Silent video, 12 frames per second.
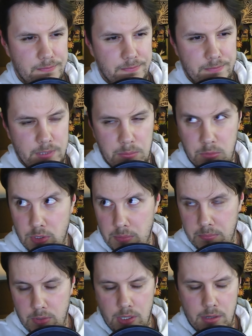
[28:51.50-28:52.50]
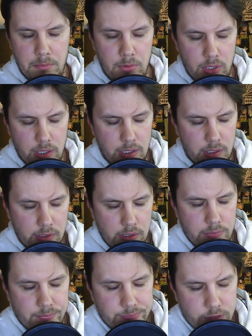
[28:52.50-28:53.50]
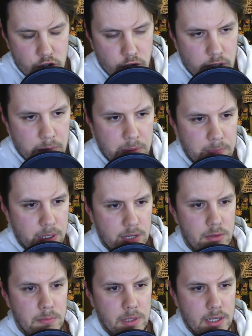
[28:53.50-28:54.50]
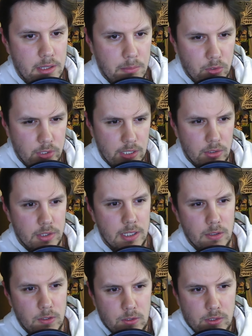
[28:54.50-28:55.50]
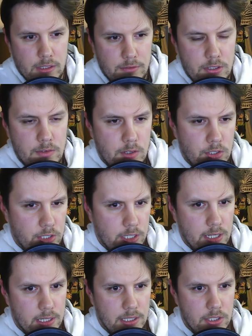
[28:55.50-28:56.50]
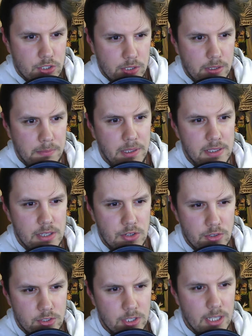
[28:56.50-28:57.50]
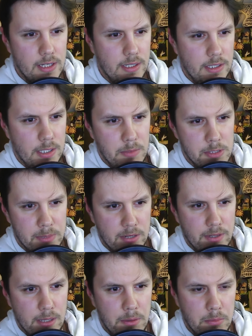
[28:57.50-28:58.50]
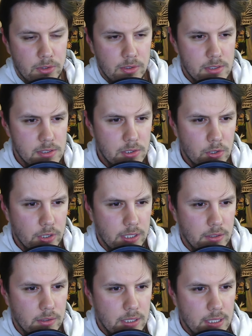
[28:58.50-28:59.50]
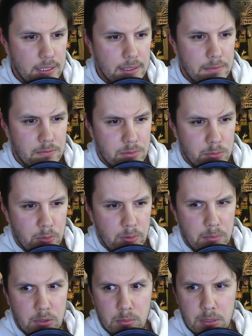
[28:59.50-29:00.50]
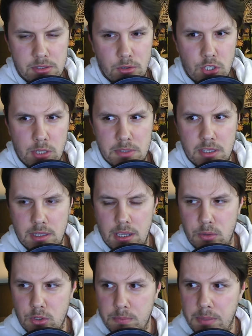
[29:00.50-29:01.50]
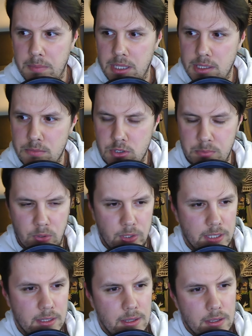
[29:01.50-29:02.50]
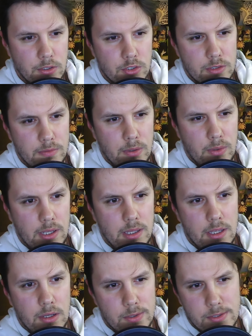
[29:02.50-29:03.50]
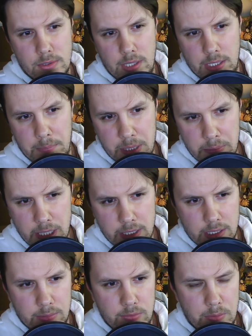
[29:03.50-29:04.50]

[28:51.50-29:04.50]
tak moja, moja, moja żona ma bra, brata młodego, tego, to on tam się, wieście jara jeszcze tym PlayStation 4 i tymi sprawami, bo to jest drogie, no. Przypominam, no chyba z 800 euro, pamiętam, czy ponad kosztowała konsola na premierę, tam dwa